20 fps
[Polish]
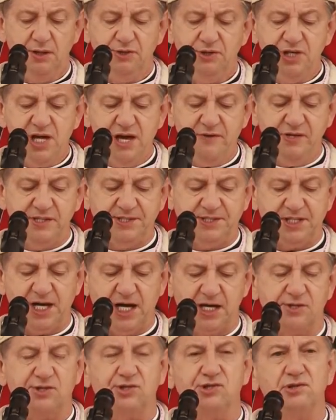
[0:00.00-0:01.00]
nie
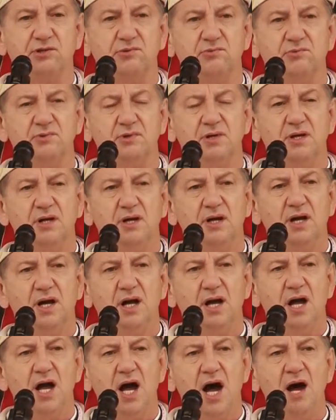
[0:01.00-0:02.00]
wystarczą
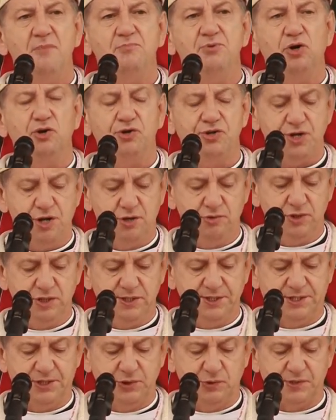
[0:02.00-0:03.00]
aby
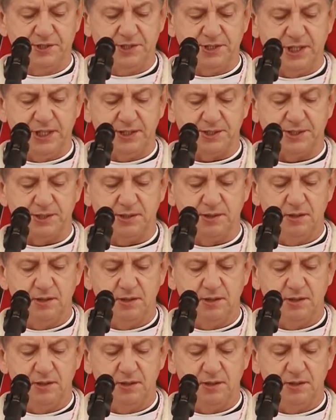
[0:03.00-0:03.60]
osiągnąć sukces.